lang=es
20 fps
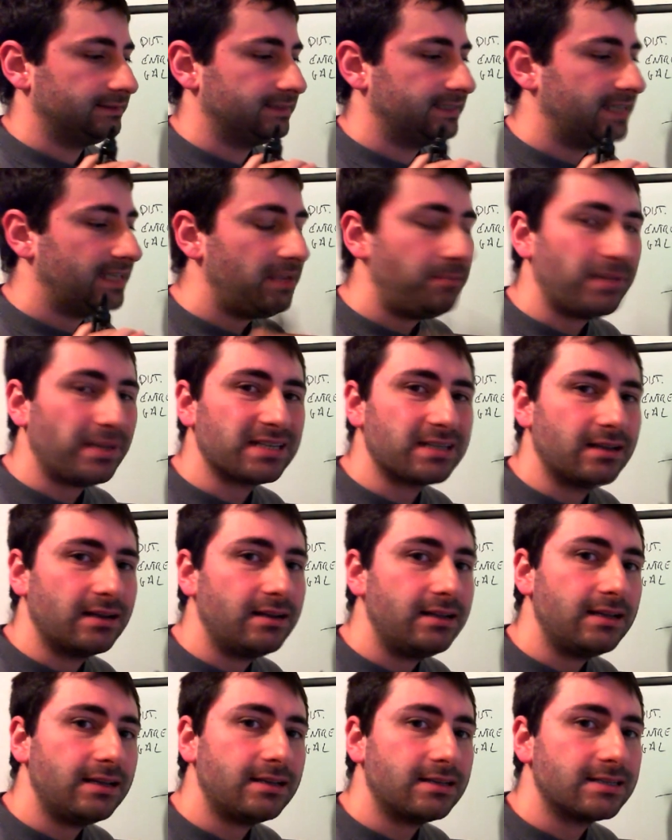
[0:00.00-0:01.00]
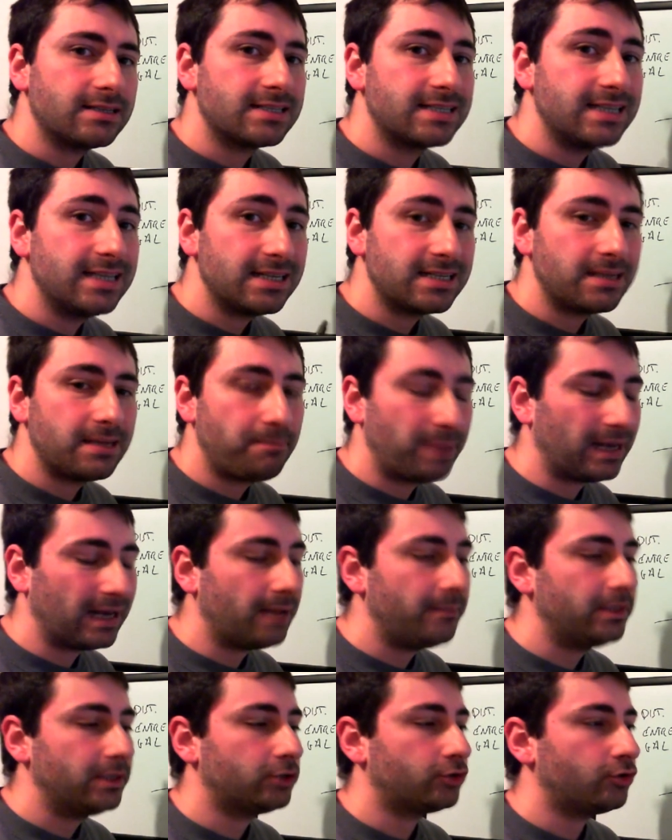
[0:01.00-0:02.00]
¿Qué pasaría si ese
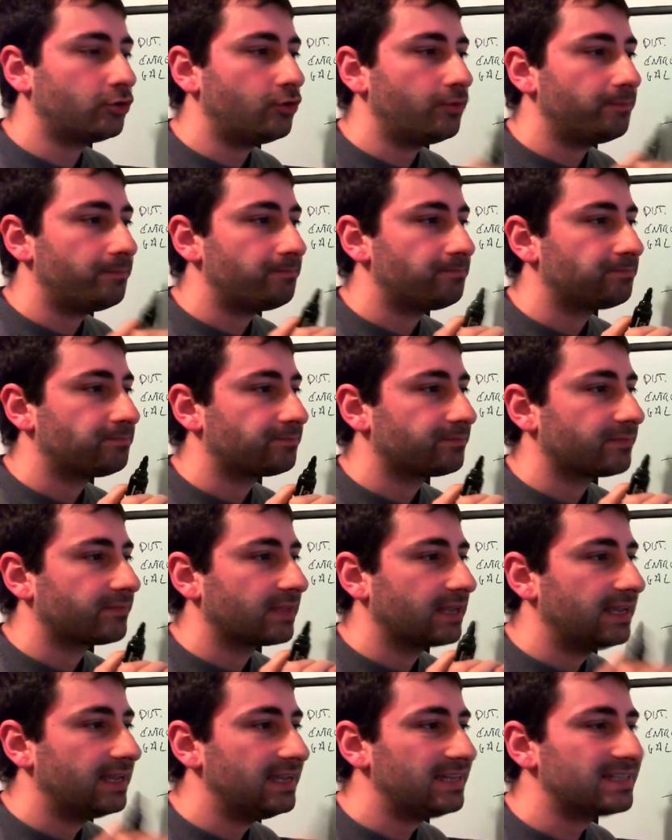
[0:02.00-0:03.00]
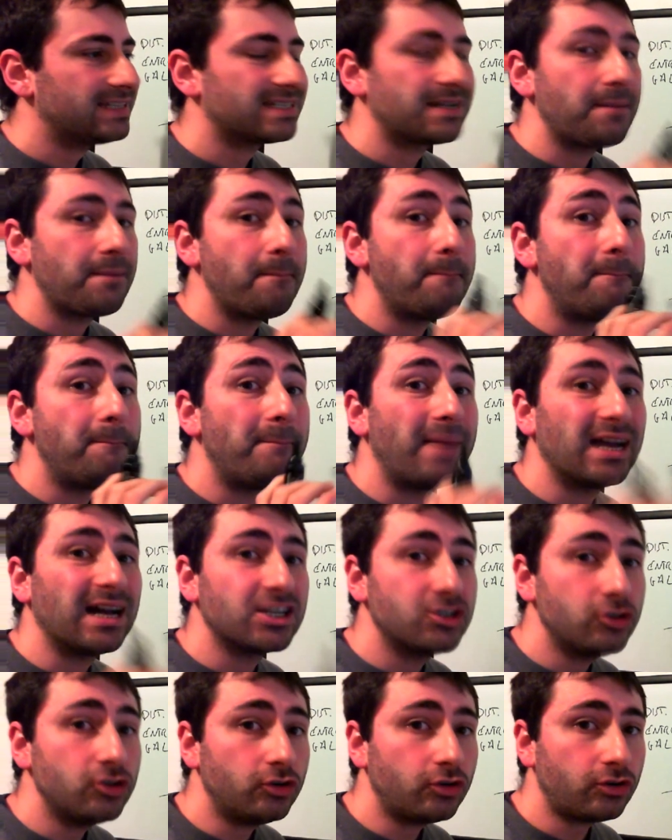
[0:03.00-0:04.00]
parámetro es
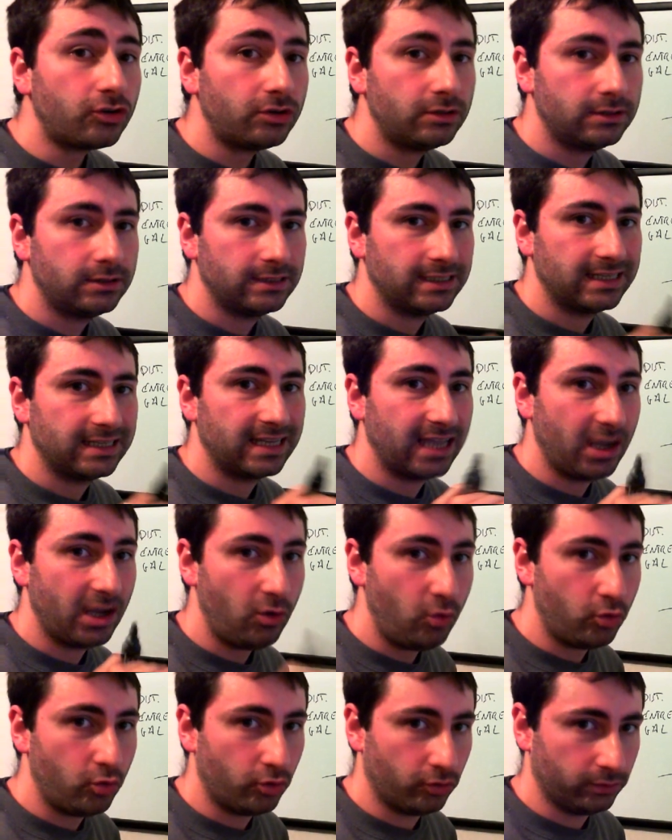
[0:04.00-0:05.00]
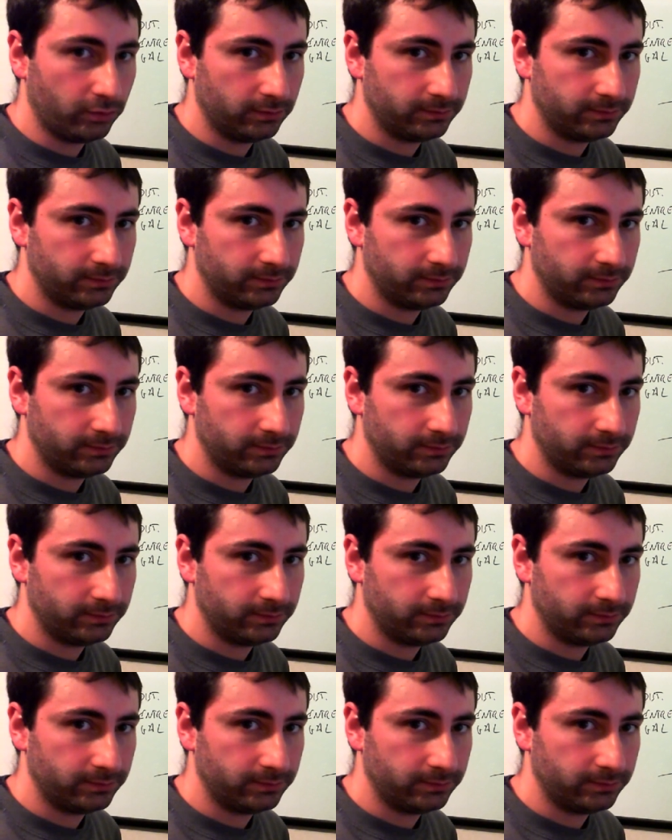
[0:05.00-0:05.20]
mayor que 1?